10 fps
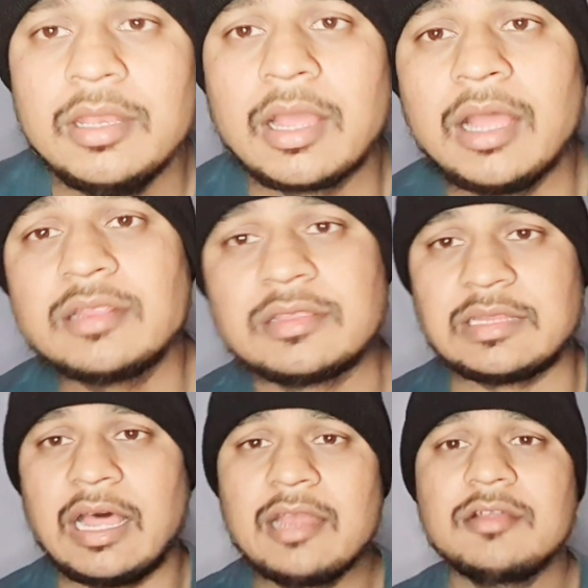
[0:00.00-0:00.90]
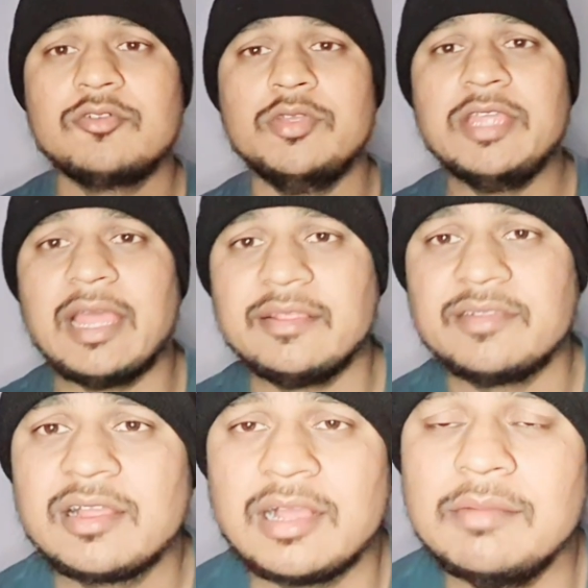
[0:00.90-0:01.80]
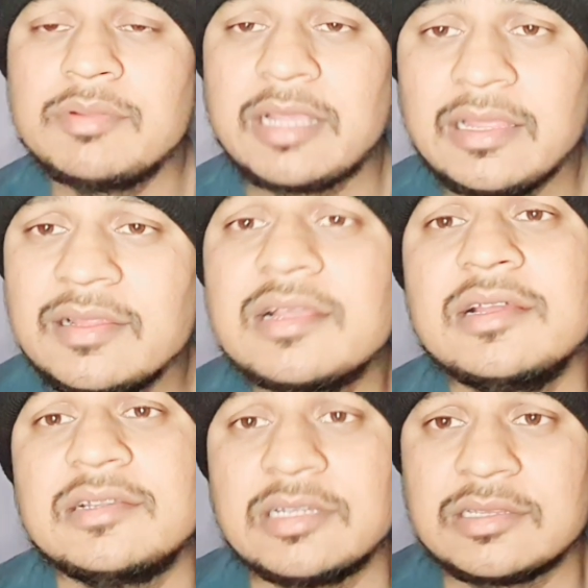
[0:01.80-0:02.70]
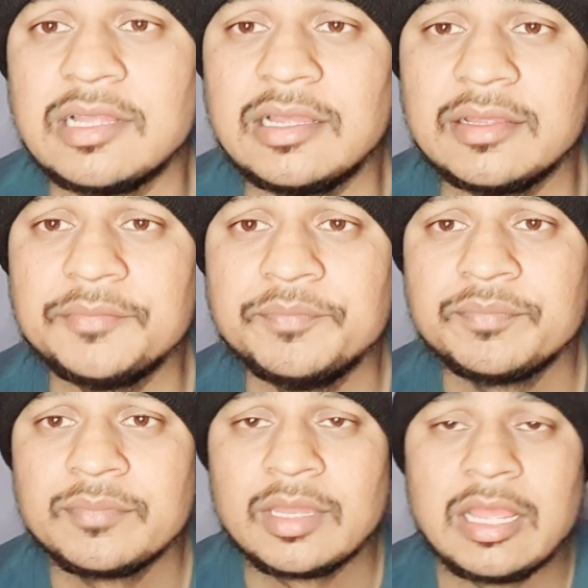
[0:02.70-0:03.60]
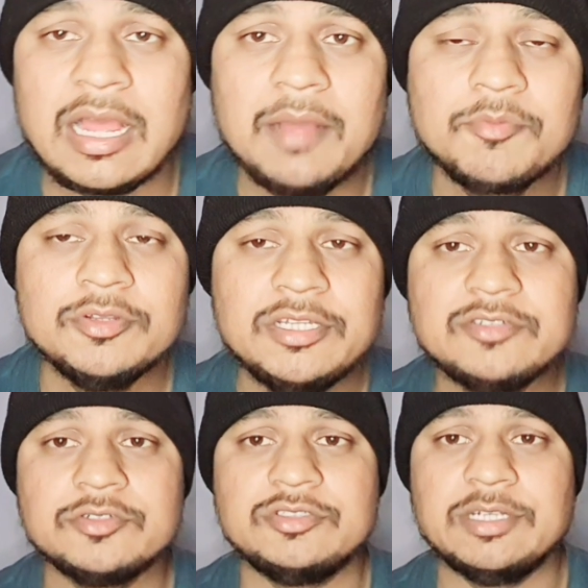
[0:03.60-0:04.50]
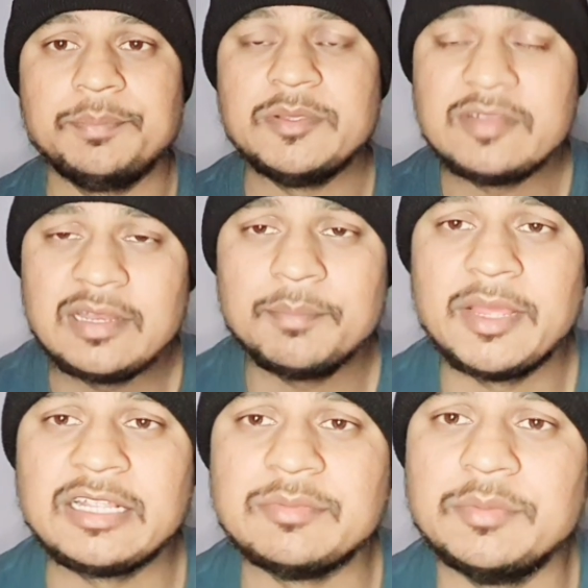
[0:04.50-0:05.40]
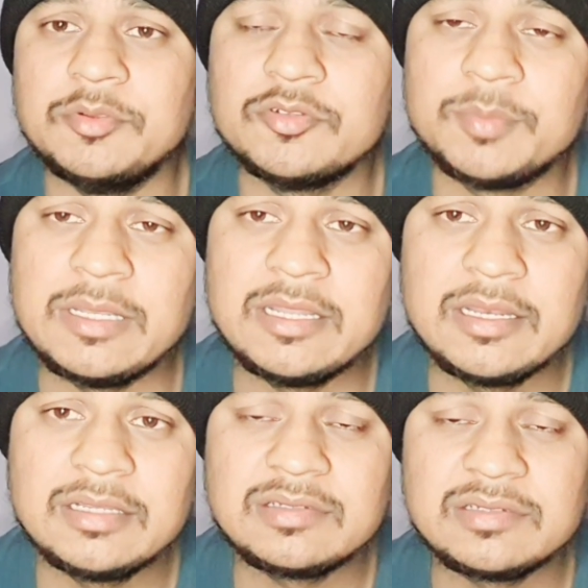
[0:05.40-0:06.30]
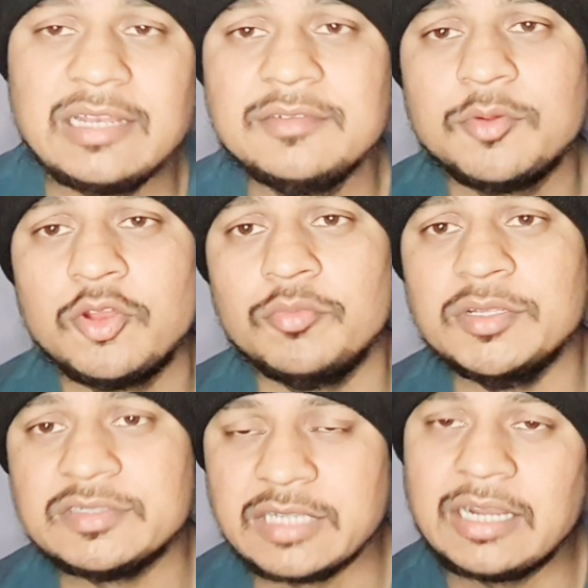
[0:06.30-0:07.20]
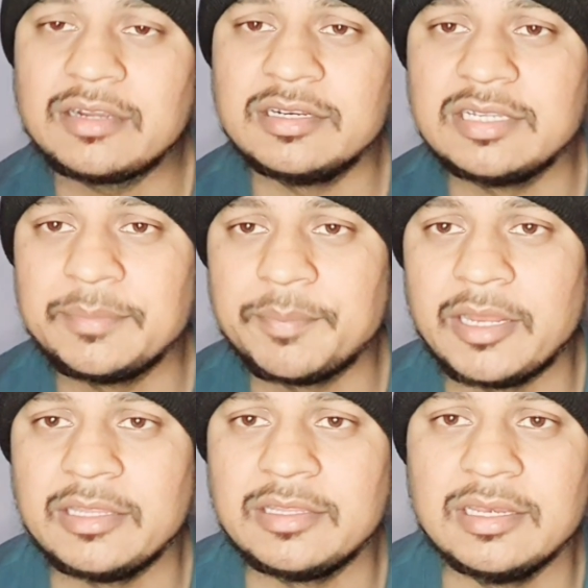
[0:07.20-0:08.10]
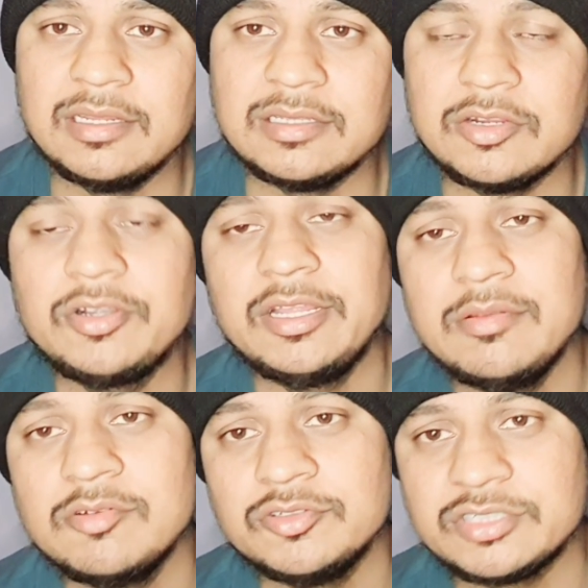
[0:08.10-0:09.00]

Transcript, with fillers: लगातार कोई ऐसा काम कैसे कर सकता है आप खुद ही सोचिए पिछले मैच में भी उस बंदे ने 40 बॉलों में 60 रन की पारी खेली थी और टीम को